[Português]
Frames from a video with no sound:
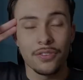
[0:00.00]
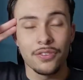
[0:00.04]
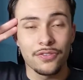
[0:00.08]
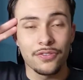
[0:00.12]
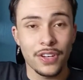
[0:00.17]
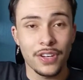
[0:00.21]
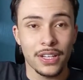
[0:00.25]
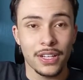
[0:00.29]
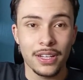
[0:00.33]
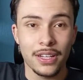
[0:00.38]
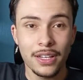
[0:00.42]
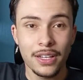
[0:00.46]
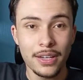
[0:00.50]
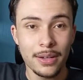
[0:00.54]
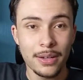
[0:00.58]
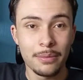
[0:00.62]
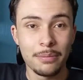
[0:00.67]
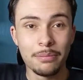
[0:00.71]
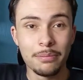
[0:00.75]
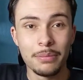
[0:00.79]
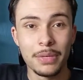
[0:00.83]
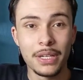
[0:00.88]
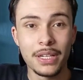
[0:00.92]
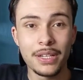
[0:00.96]
Fala galera,
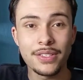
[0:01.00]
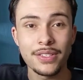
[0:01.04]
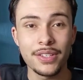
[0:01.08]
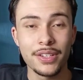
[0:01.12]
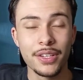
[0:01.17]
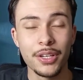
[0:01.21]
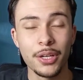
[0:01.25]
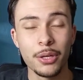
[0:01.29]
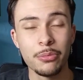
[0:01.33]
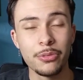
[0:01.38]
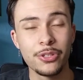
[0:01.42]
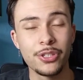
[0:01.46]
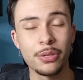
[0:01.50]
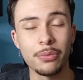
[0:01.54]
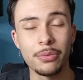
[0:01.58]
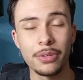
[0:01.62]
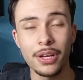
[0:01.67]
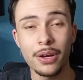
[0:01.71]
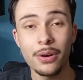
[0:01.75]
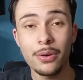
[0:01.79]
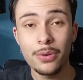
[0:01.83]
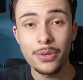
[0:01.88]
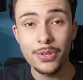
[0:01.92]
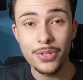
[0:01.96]
beleza? Eu me chamo
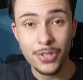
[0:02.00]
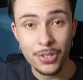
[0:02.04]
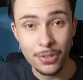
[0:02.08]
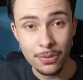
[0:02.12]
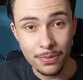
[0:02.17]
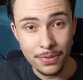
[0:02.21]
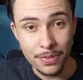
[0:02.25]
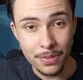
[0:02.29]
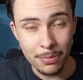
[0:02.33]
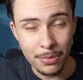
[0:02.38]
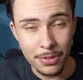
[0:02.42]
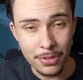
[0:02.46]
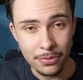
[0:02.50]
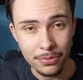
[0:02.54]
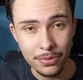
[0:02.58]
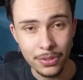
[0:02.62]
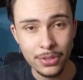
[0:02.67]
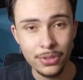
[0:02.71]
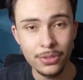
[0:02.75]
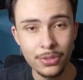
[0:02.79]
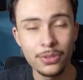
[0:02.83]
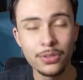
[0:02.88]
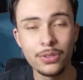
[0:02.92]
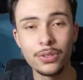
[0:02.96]
Daniel, sejam bem-vindos a mais um
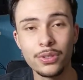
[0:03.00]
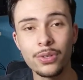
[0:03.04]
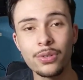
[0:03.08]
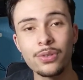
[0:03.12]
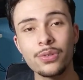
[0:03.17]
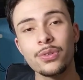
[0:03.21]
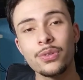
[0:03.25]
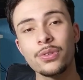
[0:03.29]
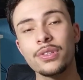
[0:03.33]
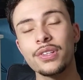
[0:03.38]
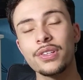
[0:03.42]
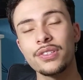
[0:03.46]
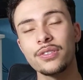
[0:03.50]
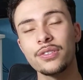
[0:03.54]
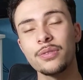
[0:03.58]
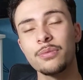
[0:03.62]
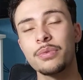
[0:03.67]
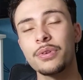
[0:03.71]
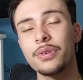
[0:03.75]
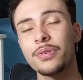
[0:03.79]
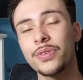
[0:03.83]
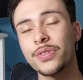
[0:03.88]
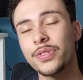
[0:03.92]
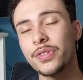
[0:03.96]
vídeo e hoje estou trazendo
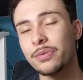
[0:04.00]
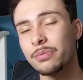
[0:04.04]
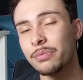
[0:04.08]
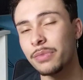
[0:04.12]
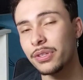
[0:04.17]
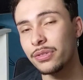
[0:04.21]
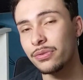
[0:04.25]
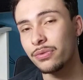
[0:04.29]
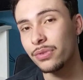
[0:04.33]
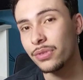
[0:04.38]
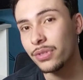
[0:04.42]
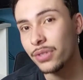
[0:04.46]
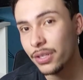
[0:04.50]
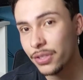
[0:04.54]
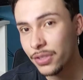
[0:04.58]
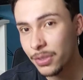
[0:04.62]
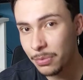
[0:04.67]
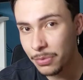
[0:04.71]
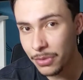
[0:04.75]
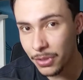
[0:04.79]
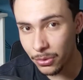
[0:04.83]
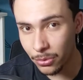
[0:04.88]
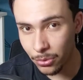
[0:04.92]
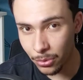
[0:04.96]
para vocês mais vídeo da
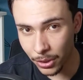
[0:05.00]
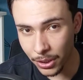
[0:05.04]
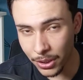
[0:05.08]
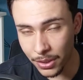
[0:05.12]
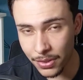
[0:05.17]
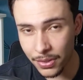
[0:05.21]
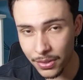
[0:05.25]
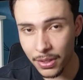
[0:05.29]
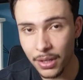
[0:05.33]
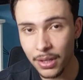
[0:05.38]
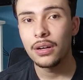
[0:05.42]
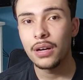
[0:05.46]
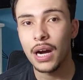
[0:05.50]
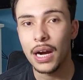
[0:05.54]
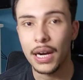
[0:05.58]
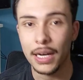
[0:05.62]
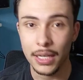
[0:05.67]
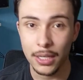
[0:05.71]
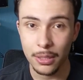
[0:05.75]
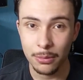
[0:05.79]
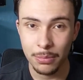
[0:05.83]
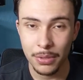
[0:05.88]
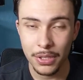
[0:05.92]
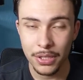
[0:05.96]
Tips and Tricks,
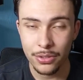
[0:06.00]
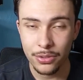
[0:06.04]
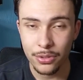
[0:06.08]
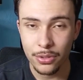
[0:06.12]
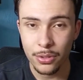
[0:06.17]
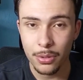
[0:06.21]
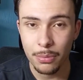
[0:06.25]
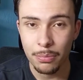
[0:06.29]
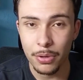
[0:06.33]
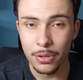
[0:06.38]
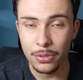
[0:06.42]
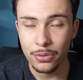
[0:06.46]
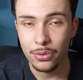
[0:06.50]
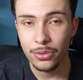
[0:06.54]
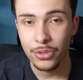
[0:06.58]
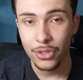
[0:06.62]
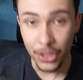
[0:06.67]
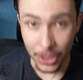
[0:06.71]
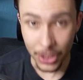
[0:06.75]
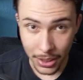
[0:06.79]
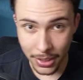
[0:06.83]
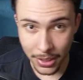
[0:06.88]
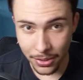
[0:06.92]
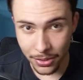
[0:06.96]
aquela playlist onde eu passo
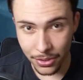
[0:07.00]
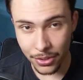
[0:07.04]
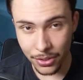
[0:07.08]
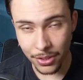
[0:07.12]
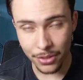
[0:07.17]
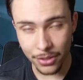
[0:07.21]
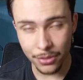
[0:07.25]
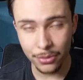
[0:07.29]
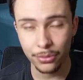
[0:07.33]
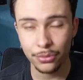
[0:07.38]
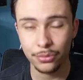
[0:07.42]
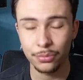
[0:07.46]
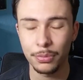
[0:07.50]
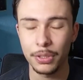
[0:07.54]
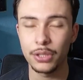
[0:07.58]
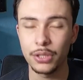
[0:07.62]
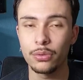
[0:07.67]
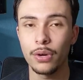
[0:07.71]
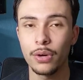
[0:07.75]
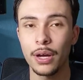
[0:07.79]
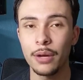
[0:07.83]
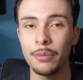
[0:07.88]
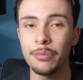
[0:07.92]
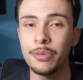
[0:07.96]
dicas de desenvolvimento
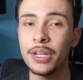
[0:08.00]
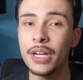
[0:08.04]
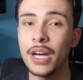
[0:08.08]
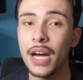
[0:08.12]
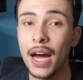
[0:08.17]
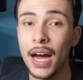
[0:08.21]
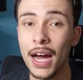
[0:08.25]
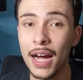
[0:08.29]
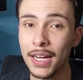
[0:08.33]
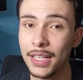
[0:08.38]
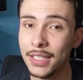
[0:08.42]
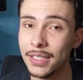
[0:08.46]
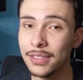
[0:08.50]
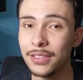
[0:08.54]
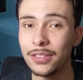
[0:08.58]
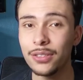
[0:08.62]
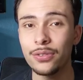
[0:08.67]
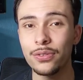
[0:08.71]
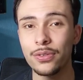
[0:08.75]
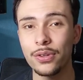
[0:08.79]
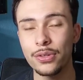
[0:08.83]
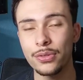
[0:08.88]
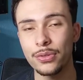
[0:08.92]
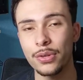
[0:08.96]
web ainda no
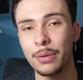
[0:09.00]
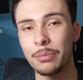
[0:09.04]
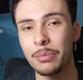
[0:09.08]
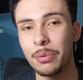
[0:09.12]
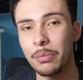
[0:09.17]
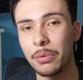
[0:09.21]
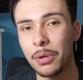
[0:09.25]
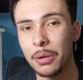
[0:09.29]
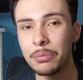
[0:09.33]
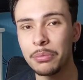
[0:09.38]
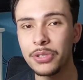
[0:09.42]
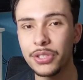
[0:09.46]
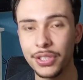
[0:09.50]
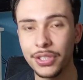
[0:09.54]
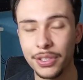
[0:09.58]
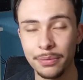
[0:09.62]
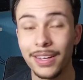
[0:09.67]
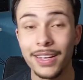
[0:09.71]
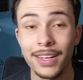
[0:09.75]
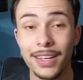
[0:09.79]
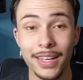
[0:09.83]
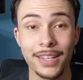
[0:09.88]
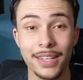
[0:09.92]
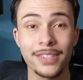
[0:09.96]
nosso app BlobG.
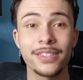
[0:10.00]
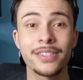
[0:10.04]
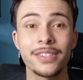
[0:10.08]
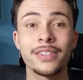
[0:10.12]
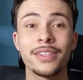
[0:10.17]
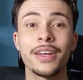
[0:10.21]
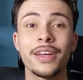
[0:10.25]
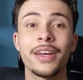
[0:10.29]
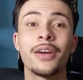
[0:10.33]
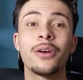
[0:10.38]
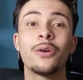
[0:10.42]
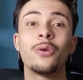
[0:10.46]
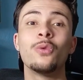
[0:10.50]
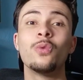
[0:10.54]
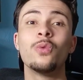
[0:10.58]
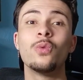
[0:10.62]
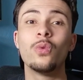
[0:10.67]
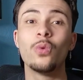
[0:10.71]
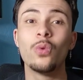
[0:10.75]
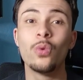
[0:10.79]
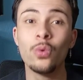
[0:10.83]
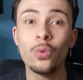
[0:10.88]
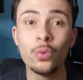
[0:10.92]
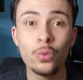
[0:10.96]
Esse é o
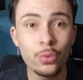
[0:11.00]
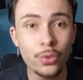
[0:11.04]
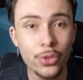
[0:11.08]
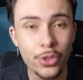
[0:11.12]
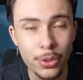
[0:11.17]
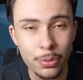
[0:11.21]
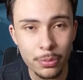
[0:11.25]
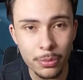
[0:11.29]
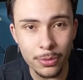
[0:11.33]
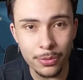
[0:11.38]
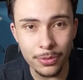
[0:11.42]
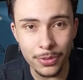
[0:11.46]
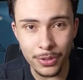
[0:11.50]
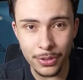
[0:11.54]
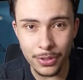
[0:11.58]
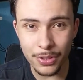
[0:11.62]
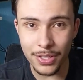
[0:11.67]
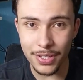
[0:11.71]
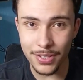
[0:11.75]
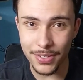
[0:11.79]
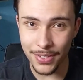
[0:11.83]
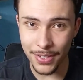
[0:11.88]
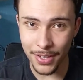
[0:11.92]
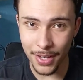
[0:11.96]
último vídeo
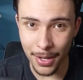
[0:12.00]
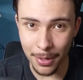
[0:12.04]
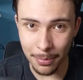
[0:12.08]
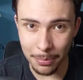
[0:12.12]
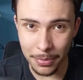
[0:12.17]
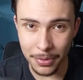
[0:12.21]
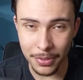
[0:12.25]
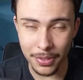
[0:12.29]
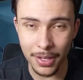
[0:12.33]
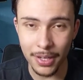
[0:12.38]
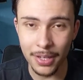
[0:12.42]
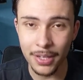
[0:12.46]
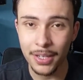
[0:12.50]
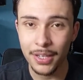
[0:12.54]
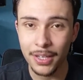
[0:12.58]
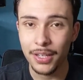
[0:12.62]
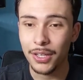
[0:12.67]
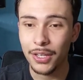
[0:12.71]
desse app, tá?